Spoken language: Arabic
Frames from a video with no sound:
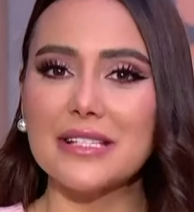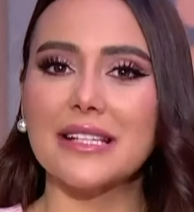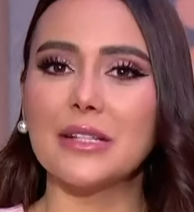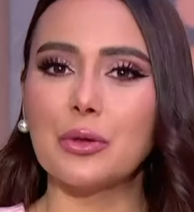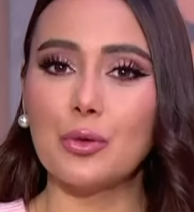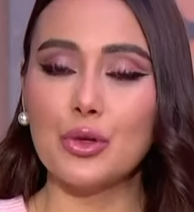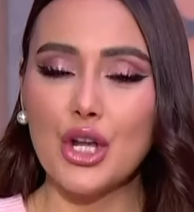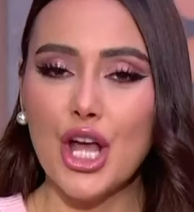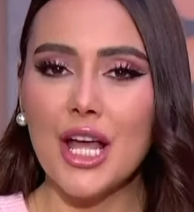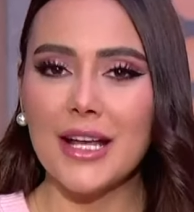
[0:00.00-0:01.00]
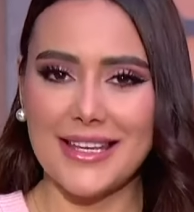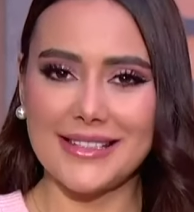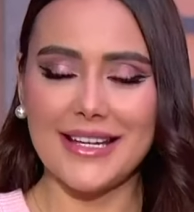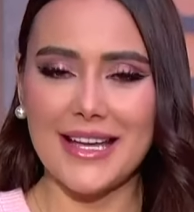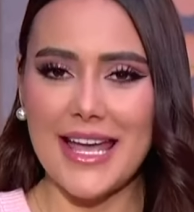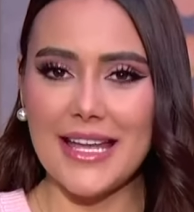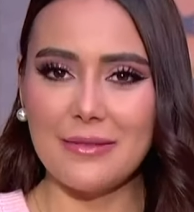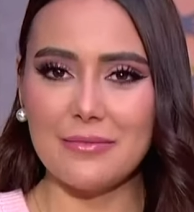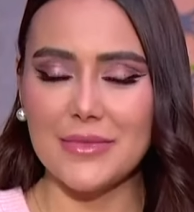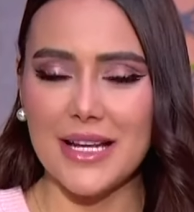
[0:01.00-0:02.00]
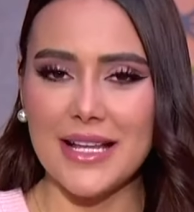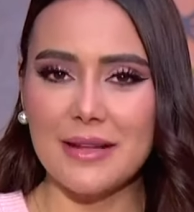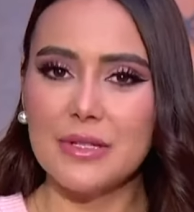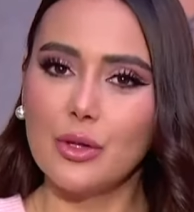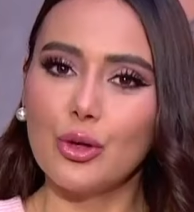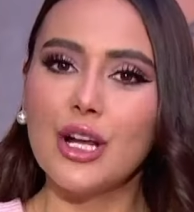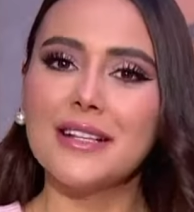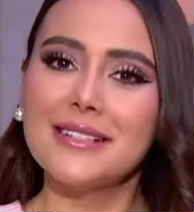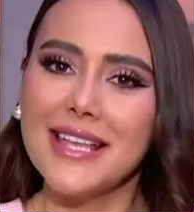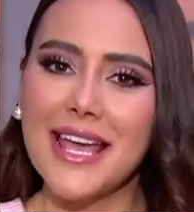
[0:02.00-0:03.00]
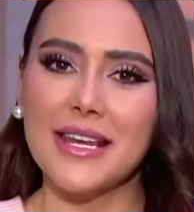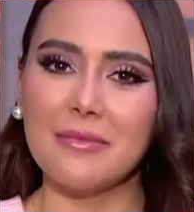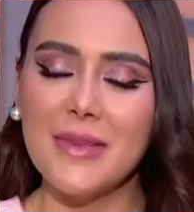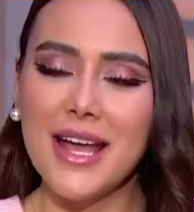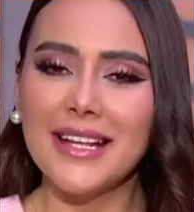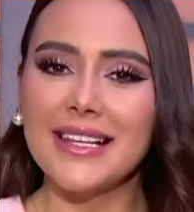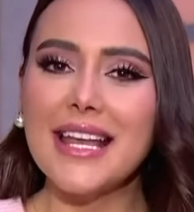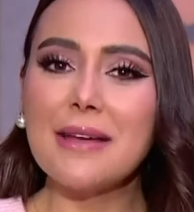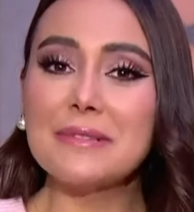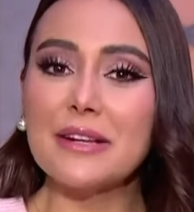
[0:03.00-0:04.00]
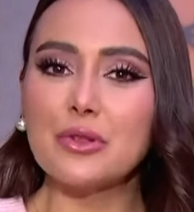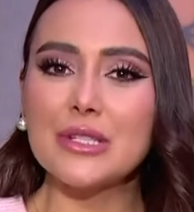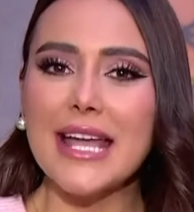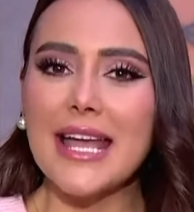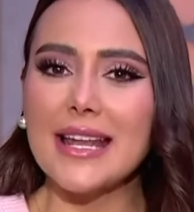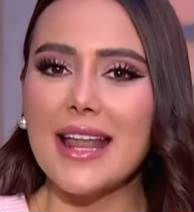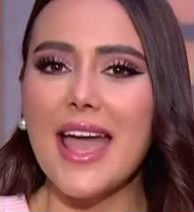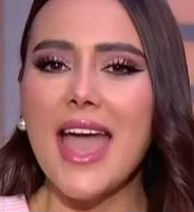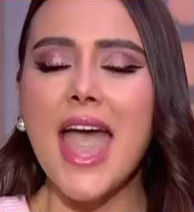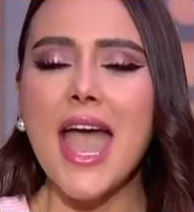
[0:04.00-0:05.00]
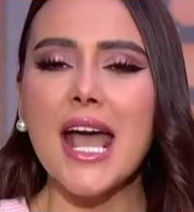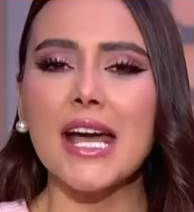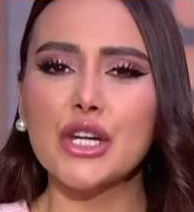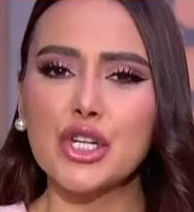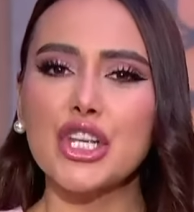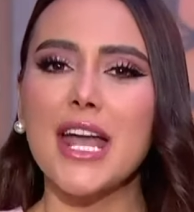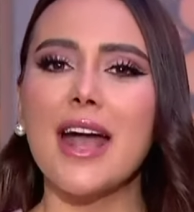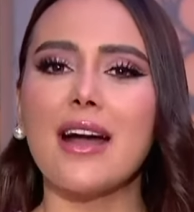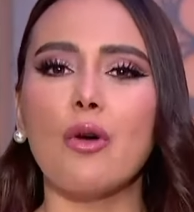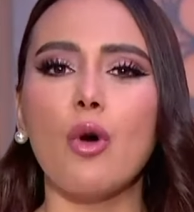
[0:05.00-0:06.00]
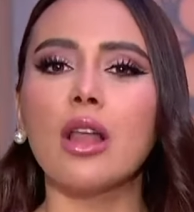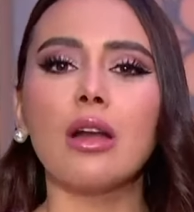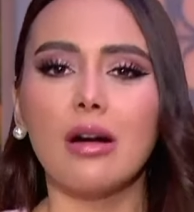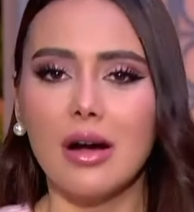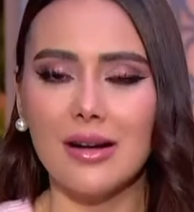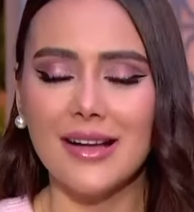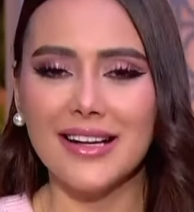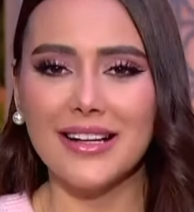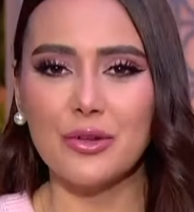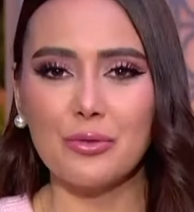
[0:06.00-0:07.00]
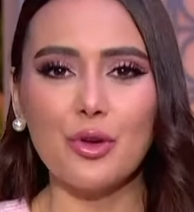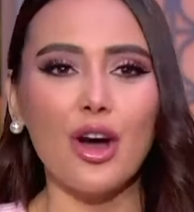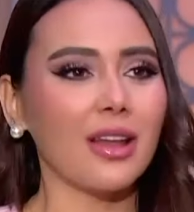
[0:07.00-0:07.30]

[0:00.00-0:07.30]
الست تكون كده هانم الايام دي يقولوا لها انت هانم تلاقيها لابسه فستان اخر شياكه وألاجة كانوا يقولوا